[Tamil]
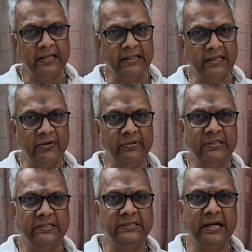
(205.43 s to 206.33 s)
இந்த
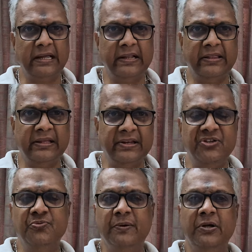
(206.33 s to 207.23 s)
இருபத்தஞ்சாயிரத்தை
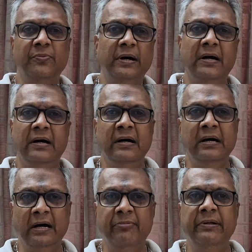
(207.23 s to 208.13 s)
ரீச் பண்ணுமா
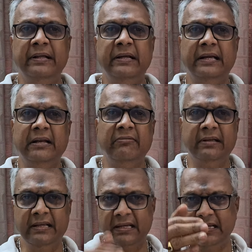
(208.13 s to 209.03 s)
அப்படிங்கிற
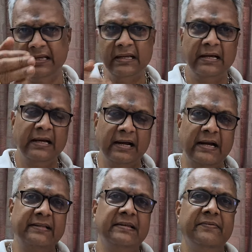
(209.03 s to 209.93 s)
கேள்விக்கு
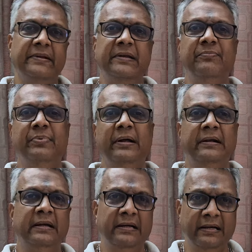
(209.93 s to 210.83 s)
கடைசி வரையும்
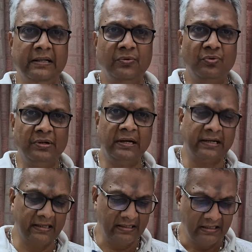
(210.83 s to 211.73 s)
பாருங்கள்
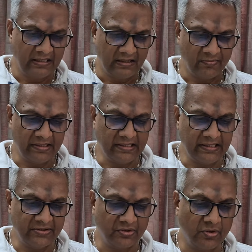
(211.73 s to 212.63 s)
அதுக்குண்டான
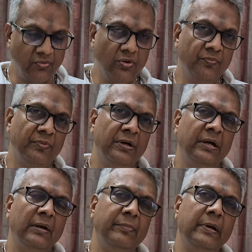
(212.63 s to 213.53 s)
பதிலை சொல்லுவோம்
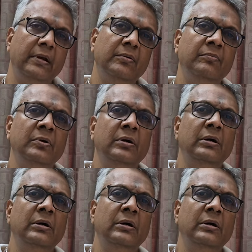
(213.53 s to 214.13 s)
மேலும்